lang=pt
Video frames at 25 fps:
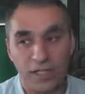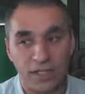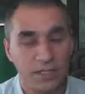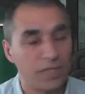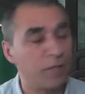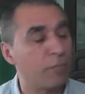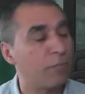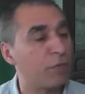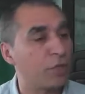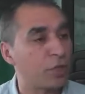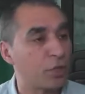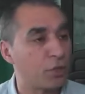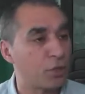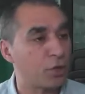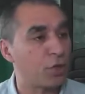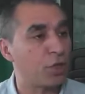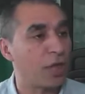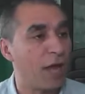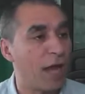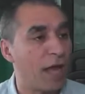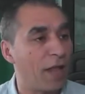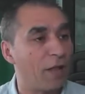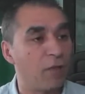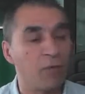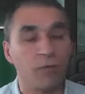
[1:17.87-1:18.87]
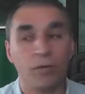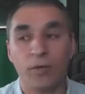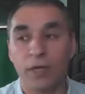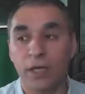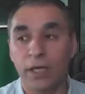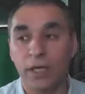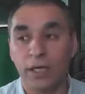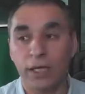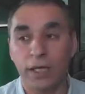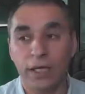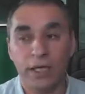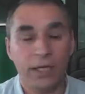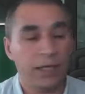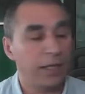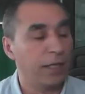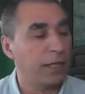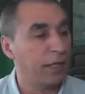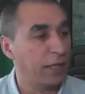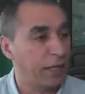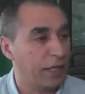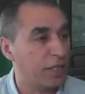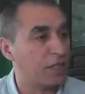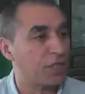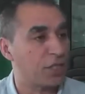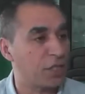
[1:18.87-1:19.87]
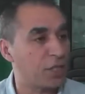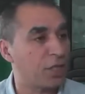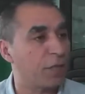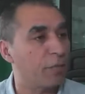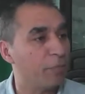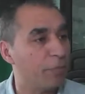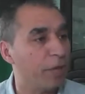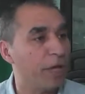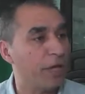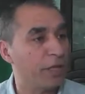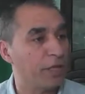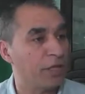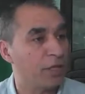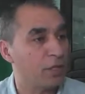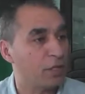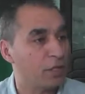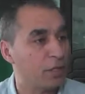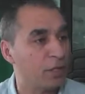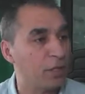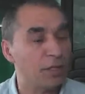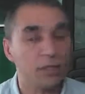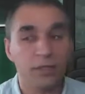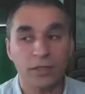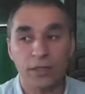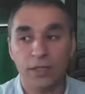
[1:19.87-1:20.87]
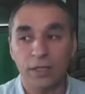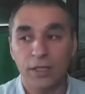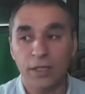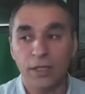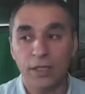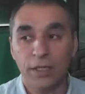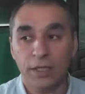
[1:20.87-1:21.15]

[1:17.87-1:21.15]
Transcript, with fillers: sempre associado a, a estas campanhas campanhas de,